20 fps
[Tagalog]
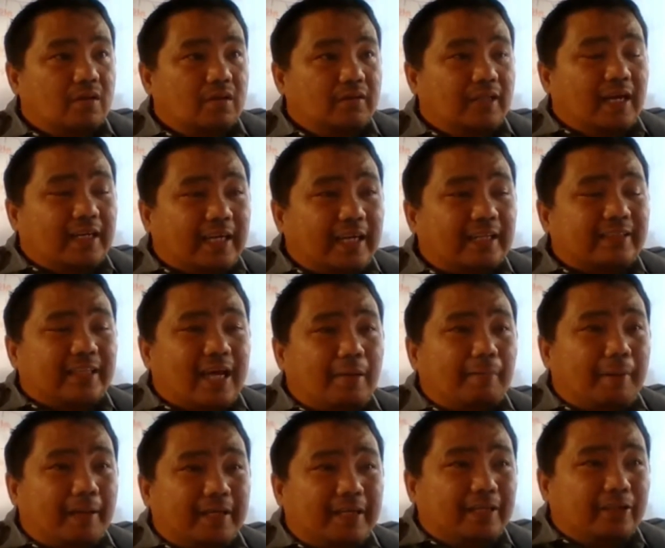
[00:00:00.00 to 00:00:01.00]

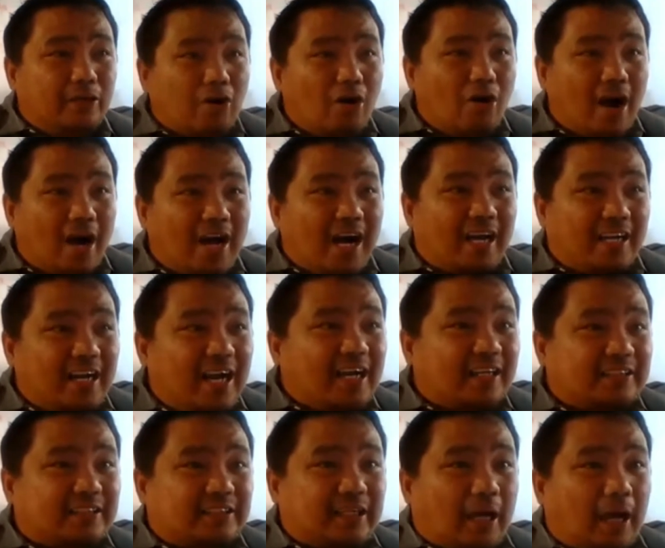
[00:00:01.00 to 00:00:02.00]
Nakita ba ninyo ang
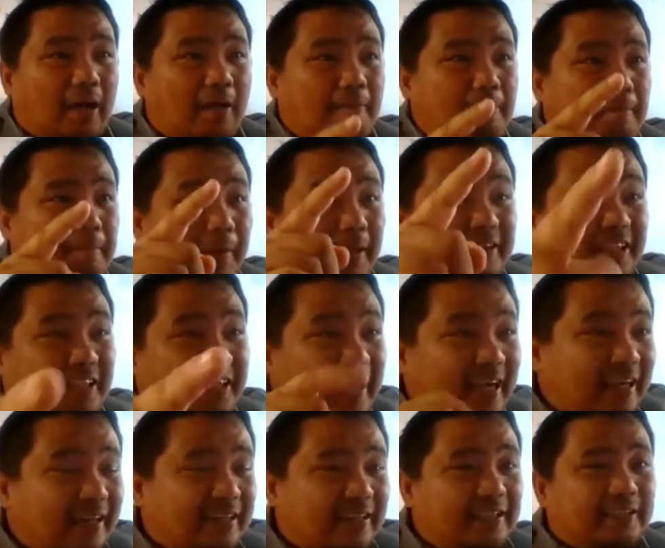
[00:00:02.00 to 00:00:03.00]
anak sa
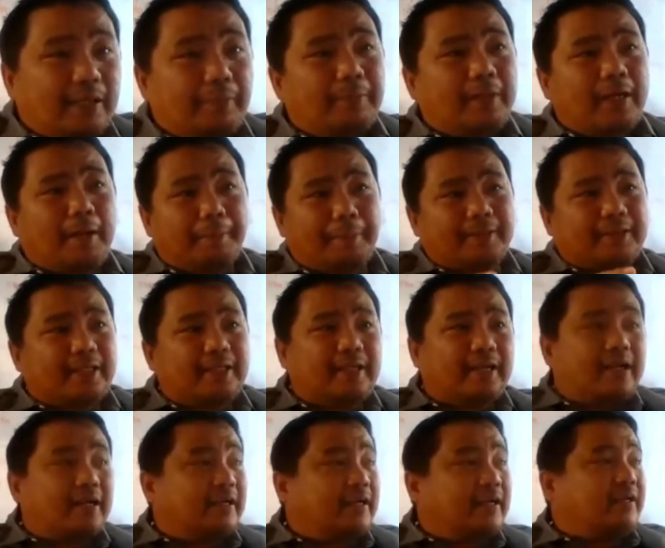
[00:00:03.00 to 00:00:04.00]
patiner? Kisa man ang
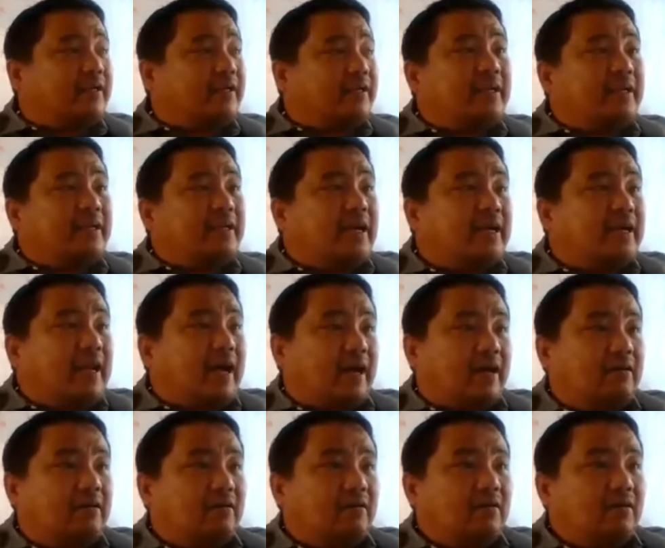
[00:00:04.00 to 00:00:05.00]
patiner ang iyang gimin, anak
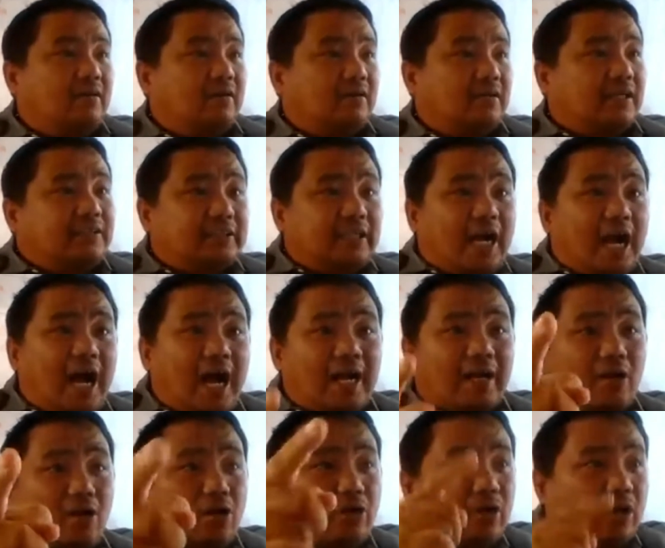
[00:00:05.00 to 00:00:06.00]
nga si
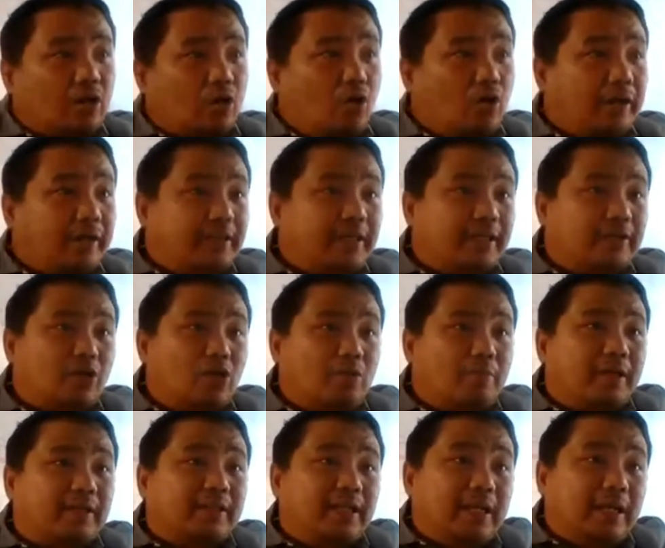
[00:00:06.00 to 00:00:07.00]
Aaron kuhin
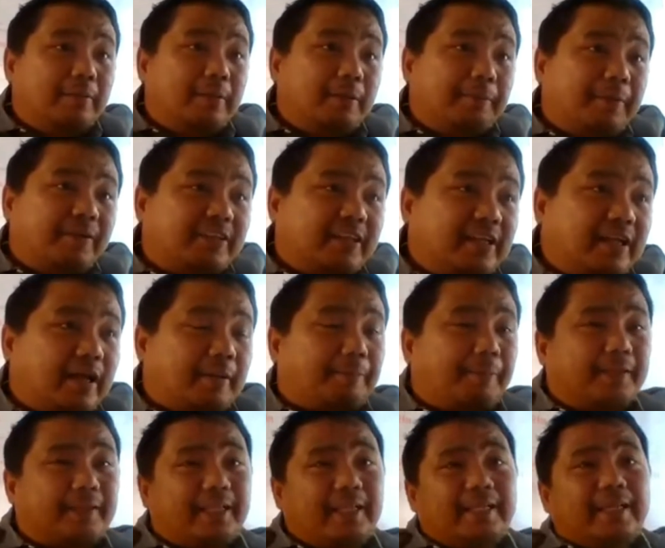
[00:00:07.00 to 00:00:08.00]
gadol man dili man patiner
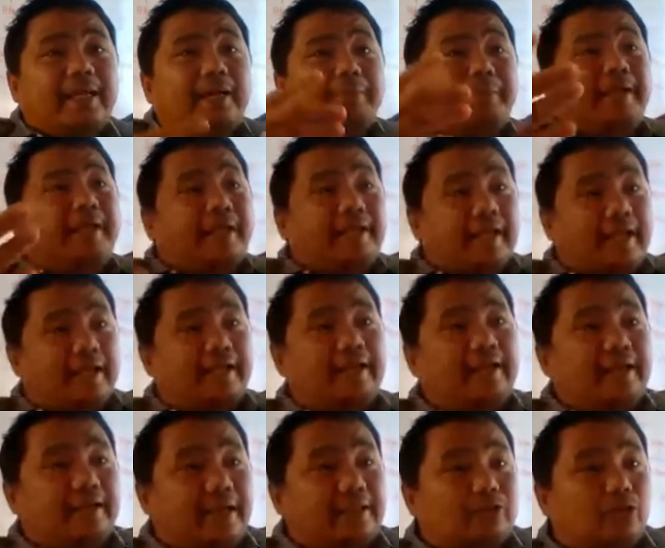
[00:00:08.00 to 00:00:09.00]
patiner meaning
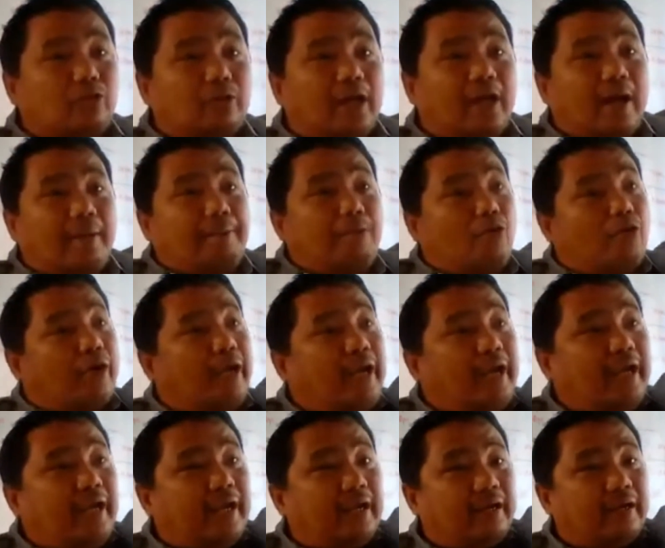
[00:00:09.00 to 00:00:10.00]
katong
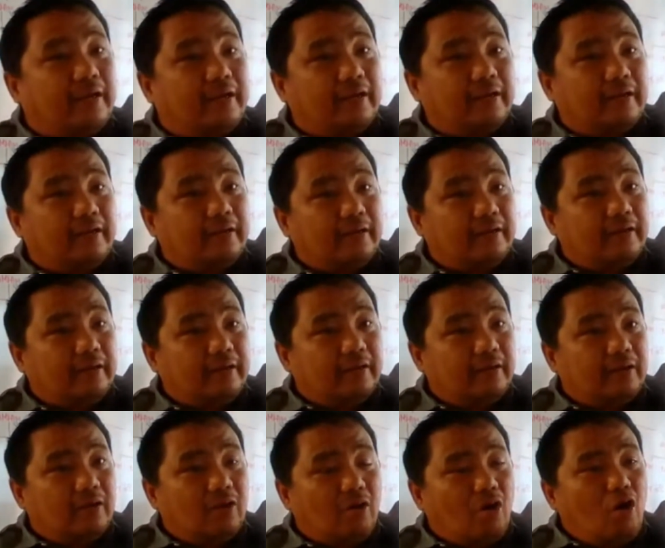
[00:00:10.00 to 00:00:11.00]
nagabuhi
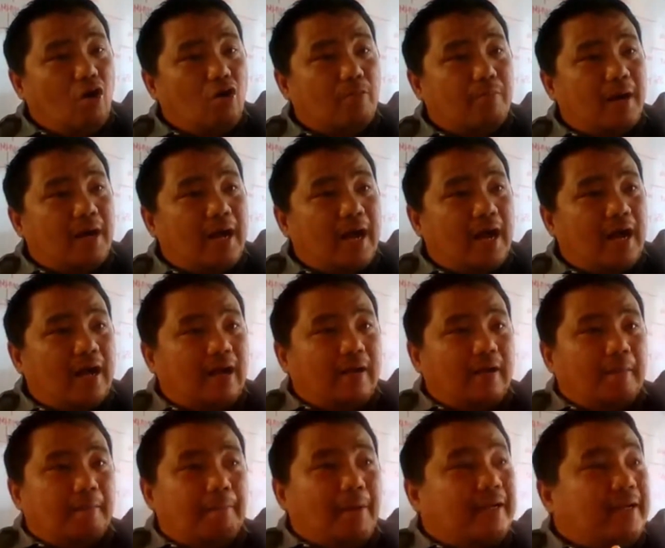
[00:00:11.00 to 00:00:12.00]
og mga
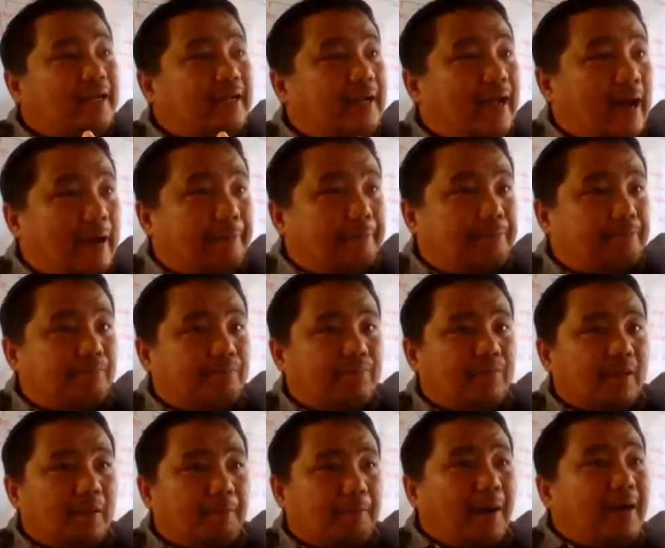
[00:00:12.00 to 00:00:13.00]
mananap
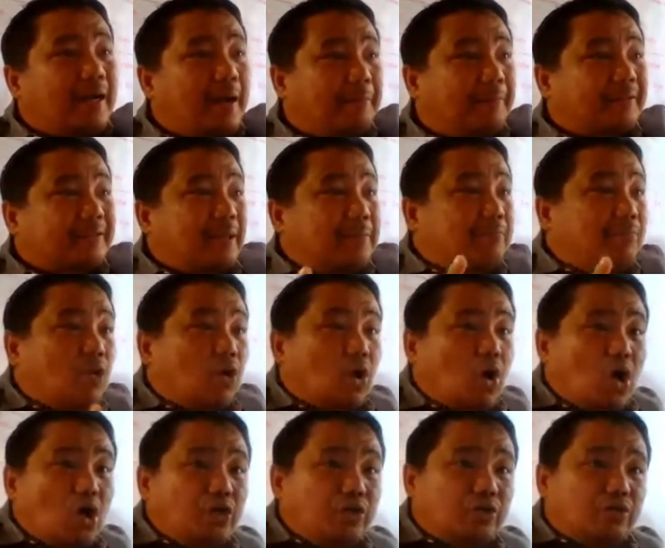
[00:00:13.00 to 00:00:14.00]
para
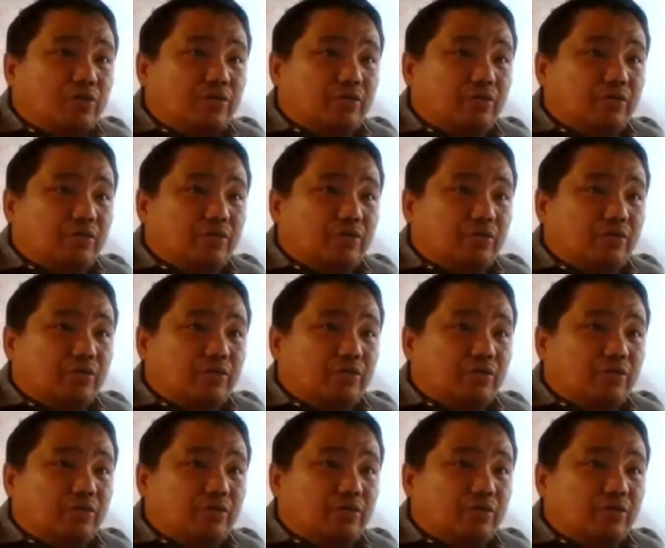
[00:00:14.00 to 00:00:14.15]
patambukon